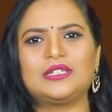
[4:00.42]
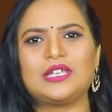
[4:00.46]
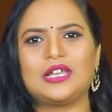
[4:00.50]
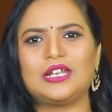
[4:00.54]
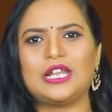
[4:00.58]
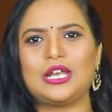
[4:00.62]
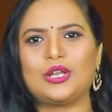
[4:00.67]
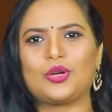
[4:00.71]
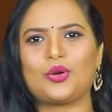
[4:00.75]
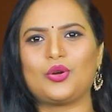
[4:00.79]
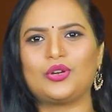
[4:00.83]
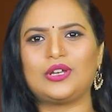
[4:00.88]
మధ్య
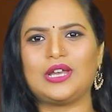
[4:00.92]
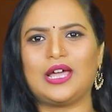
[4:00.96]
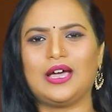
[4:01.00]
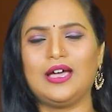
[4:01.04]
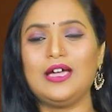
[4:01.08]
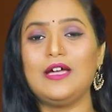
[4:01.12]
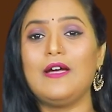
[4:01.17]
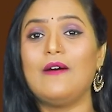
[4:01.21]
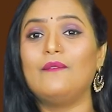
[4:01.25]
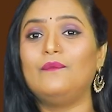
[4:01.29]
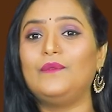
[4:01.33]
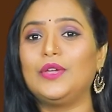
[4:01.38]
నెలకొన్న
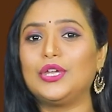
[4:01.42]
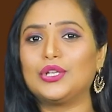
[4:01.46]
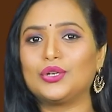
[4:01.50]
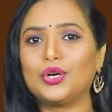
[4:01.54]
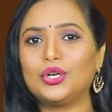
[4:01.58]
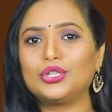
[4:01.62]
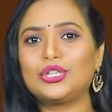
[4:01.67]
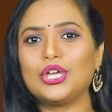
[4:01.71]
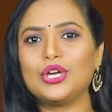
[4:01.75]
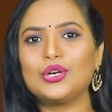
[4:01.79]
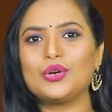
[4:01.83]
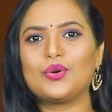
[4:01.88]

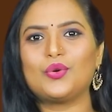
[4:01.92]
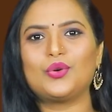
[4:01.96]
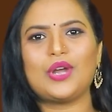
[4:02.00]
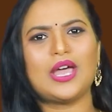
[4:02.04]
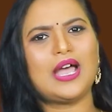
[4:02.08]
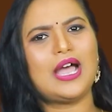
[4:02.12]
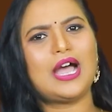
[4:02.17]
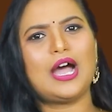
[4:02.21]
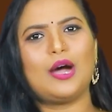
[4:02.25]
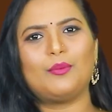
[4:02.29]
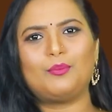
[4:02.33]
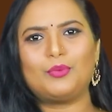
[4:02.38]
విరోధం కూడా
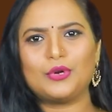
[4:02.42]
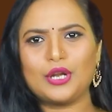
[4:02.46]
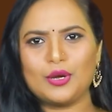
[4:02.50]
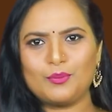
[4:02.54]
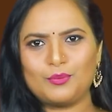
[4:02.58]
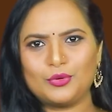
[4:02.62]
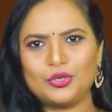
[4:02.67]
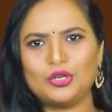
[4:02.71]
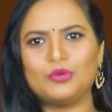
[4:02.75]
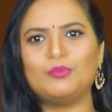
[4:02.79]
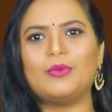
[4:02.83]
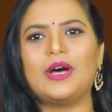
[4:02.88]

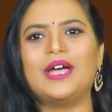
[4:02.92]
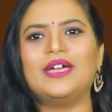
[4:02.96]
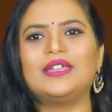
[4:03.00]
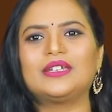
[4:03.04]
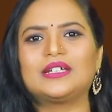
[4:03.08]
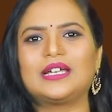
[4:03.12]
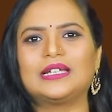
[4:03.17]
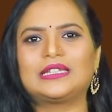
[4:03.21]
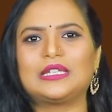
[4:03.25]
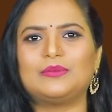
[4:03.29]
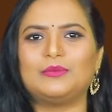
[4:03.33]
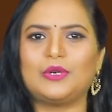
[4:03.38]
అప్పుడప్పుడు భయ
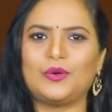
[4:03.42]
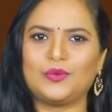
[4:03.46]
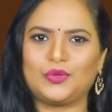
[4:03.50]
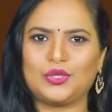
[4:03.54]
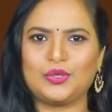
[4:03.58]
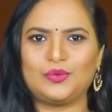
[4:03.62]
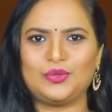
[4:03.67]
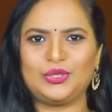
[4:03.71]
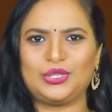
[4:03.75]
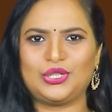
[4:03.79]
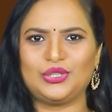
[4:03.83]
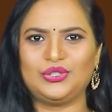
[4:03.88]

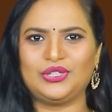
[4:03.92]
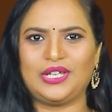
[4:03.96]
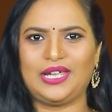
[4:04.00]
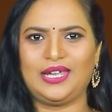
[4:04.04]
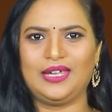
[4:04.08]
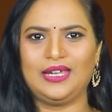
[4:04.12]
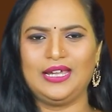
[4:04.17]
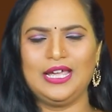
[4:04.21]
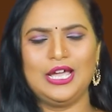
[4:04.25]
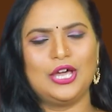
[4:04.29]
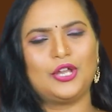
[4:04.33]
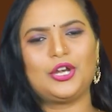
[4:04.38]
బహిర్గతమవుతూ ఉంటుంది
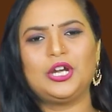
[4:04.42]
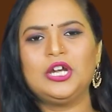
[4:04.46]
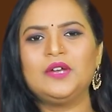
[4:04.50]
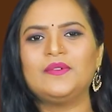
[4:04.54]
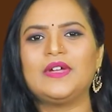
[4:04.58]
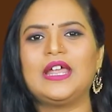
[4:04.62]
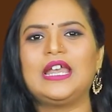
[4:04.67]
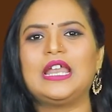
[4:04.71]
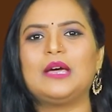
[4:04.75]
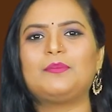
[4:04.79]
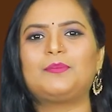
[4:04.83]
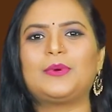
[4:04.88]
రెండు
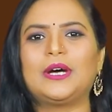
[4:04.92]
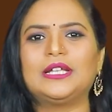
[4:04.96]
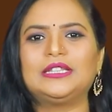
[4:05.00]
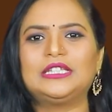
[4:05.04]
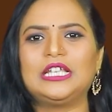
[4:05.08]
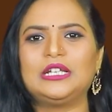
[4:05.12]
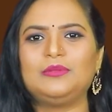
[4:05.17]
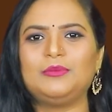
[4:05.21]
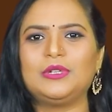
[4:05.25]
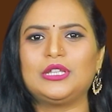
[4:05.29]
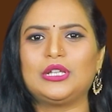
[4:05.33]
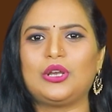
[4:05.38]
వేల
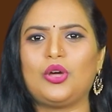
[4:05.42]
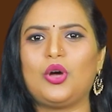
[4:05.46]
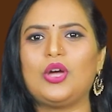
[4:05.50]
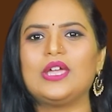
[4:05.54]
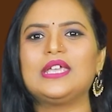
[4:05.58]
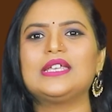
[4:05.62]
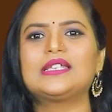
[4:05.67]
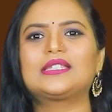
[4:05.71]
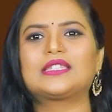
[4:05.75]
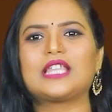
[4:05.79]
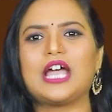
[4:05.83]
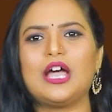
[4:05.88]
పద్దెనిమిదిలో
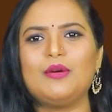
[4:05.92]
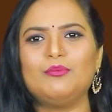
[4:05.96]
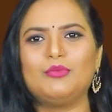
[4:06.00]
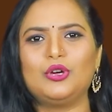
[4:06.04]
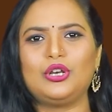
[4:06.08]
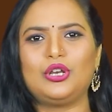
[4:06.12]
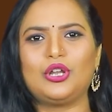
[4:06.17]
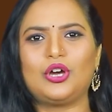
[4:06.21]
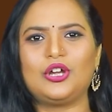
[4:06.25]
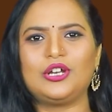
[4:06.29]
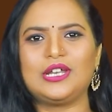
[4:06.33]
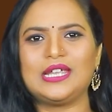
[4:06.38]

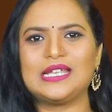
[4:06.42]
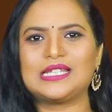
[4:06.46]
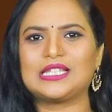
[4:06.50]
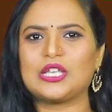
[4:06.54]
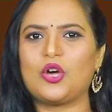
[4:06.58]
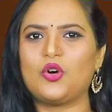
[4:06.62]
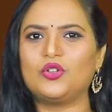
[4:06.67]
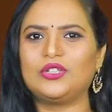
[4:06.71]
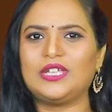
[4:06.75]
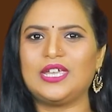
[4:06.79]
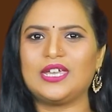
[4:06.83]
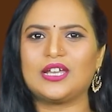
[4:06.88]
ఇస్తాంబుల్లోని
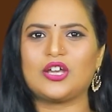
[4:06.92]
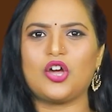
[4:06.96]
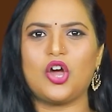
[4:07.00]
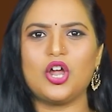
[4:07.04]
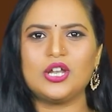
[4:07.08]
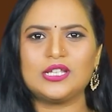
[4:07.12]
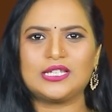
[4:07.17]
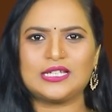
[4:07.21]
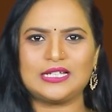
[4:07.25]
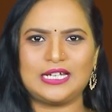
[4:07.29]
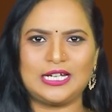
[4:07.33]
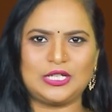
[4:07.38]
సౌదీ
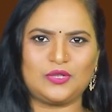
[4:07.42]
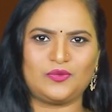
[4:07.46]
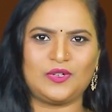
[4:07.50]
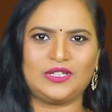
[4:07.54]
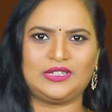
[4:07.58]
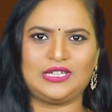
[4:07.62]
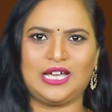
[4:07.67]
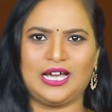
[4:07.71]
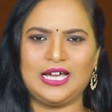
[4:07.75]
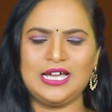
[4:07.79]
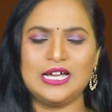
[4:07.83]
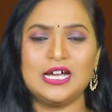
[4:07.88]
కాన్సులేట్
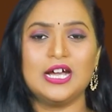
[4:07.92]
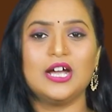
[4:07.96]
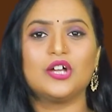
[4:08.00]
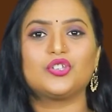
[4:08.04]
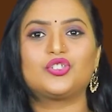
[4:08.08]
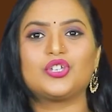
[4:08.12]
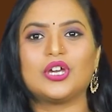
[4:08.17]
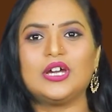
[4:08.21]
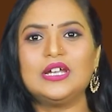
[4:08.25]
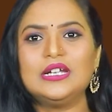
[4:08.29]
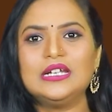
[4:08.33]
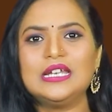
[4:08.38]
వద్ద
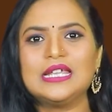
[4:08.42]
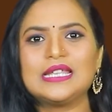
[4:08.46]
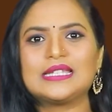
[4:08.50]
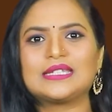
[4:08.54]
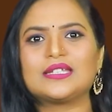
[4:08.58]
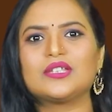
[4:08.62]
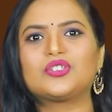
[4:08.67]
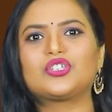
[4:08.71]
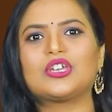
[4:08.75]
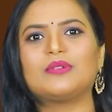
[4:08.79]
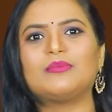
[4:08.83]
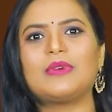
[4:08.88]

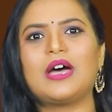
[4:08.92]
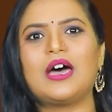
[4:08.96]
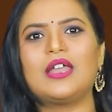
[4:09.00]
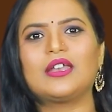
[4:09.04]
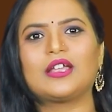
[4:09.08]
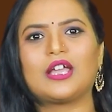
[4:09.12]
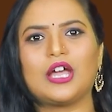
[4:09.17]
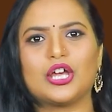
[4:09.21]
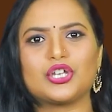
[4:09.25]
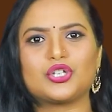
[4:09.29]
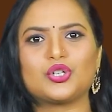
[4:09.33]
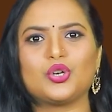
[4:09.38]
జర్నలిస్ట్
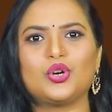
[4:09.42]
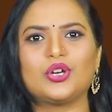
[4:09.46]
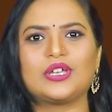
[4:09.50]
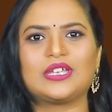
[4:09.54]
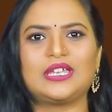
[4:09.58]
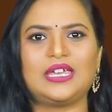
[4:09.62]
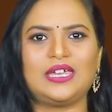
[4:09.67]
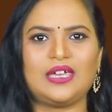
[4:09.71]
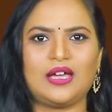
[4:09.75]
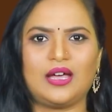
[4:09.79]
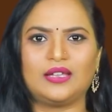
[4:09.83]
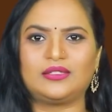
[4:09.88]
జమాల్
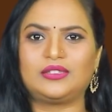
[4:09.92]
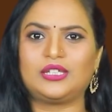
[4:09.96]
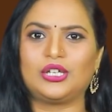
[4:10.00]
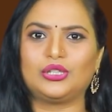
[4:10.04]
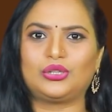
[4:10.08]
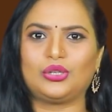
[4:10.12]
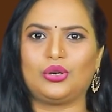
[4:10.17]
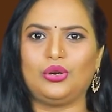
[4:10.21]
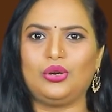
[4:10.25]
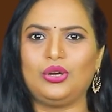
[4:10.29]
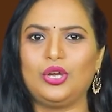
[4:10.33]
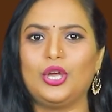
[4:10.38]
ఖషోగి
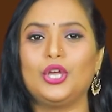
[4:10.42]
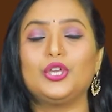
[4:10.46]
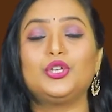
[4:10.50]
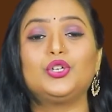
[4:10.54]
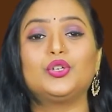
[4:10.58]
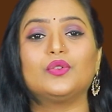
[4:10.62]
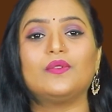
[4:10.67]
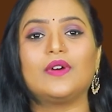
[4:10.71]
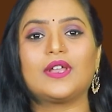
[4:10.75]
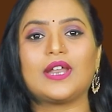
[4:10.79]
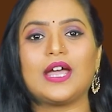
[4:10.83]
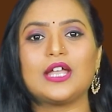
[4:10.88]
హత్యతో
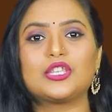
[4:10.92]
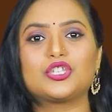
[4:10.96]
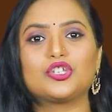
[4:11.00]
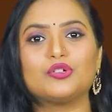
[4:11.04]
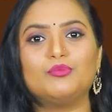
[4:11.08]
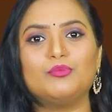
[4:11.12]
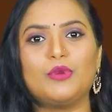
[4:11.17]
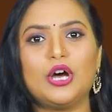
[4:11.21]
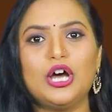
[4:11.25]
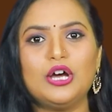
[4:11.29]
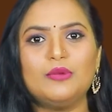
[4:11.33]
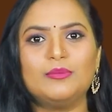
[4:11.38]
యువరాజు
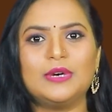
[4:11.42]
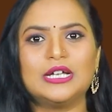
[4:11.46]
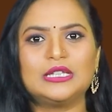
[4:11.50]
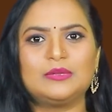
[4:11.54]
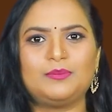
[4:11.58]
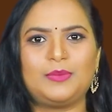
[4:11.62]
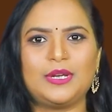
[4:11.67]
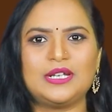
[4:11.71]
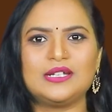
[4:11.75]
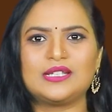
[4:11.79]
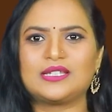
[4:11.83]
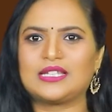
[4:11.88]

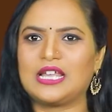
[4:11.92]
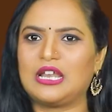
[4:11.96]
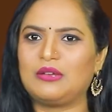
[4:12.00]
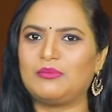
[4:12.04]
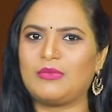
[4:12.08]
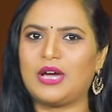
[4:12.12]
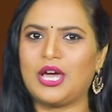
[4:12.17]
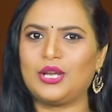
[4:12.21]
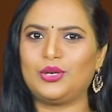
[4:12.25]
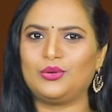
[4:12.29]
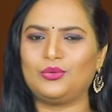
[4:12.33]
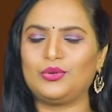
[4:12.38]
మహమ్మద్ బిన్
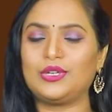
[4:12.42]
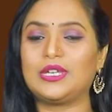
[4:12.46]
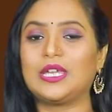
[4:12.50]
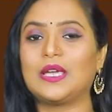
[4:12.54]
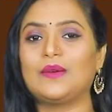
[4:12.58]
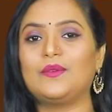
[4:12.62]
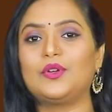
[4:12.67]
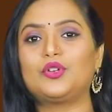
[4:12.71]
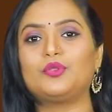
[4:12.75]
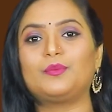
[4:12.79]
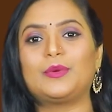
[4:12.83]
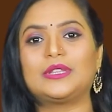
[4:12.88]
సల్మాన్ ను
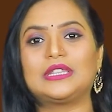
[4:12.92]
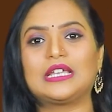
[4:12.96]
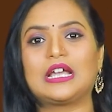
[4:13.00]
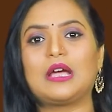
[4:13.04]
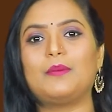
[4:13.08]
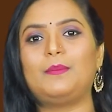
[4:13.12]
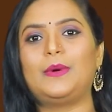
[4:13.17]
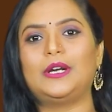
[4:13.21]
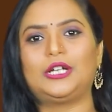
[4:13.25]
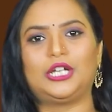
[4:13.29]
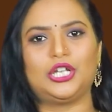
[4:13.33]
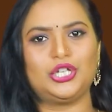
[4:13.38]
ఎవరు
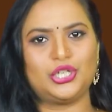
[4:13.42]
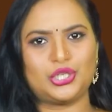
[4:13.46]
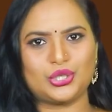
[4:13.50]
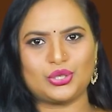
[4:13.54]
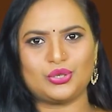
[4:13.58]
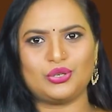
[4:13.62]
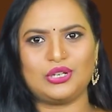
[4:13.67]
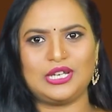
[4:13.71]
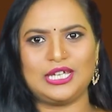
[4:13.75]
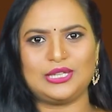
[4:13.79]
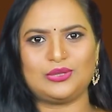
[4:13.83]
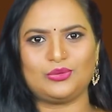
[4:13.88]
పెద్దగా
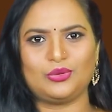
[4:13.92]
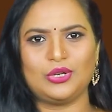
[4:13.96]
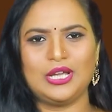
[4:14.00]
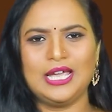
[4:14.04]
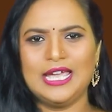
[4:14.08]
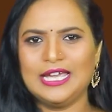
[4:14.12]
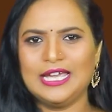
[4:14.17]
పట్టించుకోలేదు